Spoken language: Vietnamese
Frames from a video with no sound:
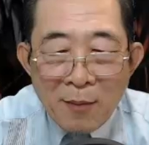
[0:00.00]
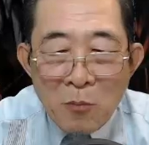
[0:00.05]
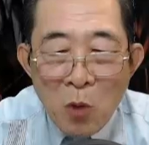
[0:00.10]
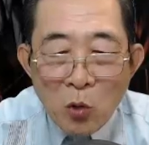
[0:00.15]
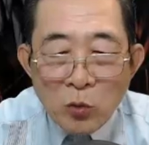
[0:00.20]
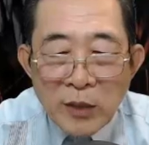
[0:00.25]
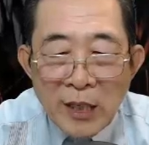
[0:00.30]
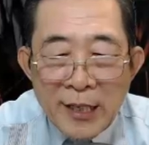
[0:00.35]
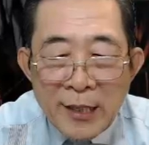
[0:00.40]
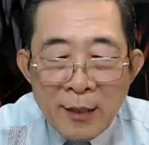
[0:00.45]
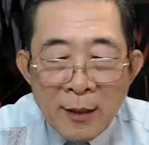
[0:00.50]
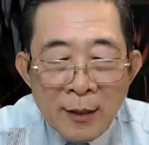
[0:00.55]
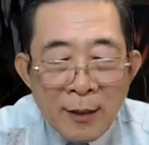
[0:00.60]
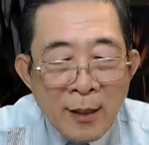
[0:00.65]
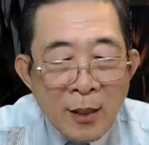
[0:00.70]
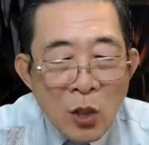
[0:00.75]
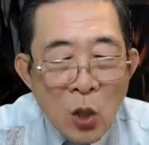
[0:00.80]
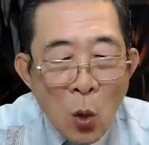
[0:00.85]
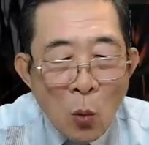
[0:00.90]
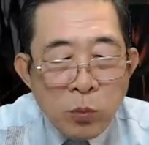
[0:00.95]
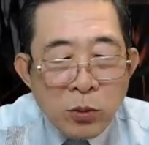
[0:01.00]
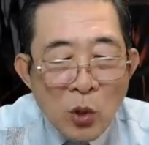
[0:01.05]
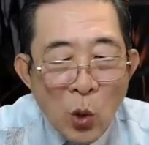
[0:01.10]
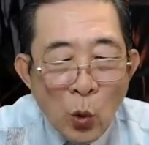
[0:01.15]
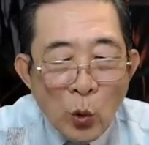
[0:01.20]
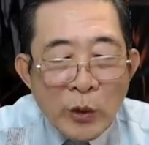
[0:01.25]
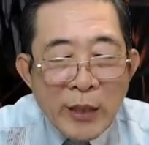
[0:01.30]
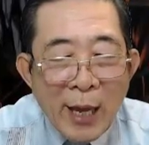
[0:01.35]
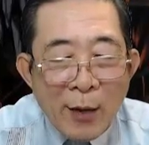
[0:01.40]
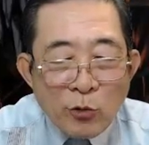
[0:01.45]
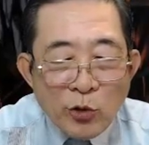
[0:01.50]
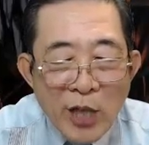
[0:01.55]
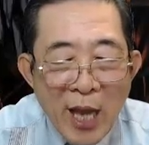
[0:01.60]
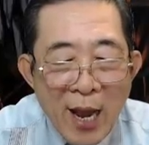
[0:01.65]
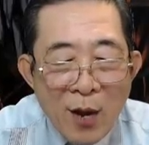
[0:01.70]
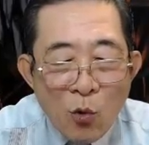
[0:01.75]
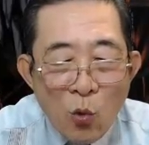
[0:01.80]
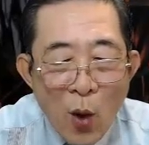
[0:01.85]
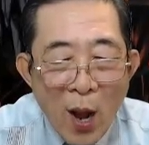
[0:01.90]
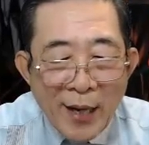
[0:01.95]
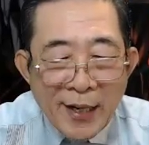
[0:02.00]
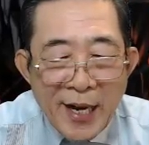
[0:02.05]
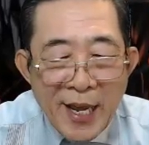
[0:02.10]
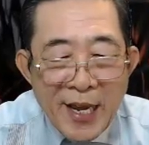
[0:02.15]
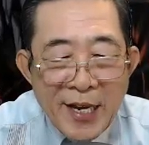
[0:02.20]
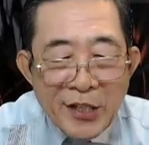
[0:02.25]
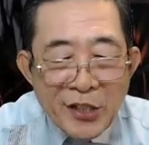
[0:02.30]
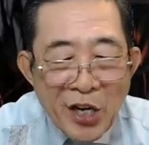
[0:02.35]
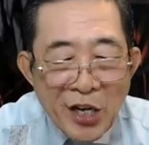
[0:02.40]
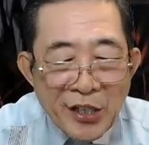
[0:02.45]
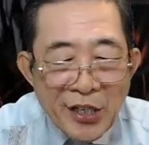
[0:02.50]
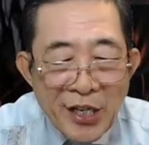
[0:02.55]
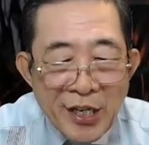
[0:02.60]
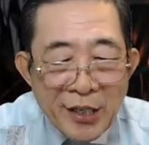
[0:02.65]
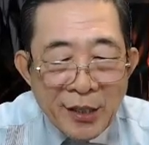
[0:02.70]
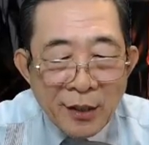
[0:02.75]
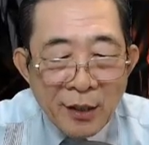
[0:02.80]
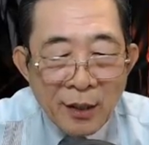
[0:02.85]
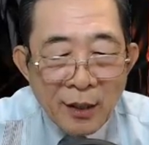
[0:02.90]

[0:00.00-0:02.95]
một tiếng, cũng đuổi theo sát hoàng đế rời đi.